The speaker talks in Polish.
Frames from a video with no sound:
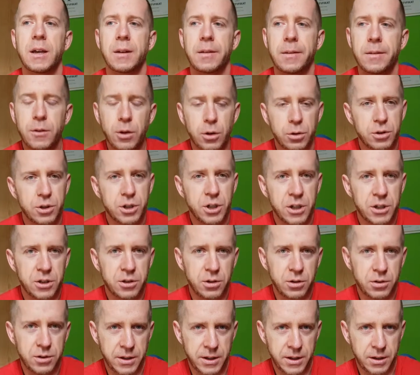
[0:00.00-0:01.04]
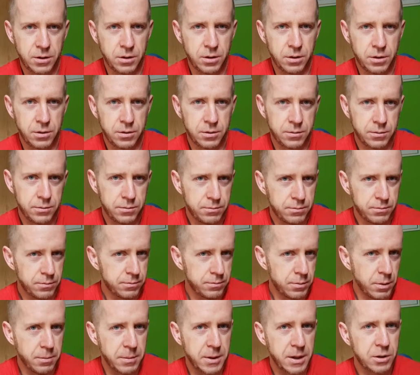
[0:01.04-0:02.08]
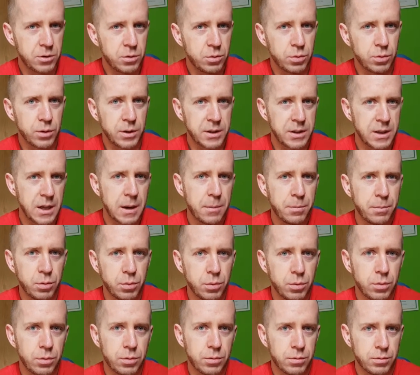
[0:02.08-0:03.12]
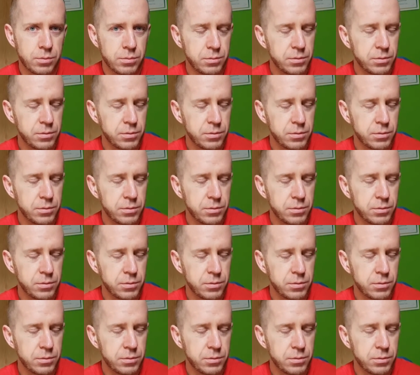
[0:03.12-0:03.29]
dotrzeć do tego momentu, etapu,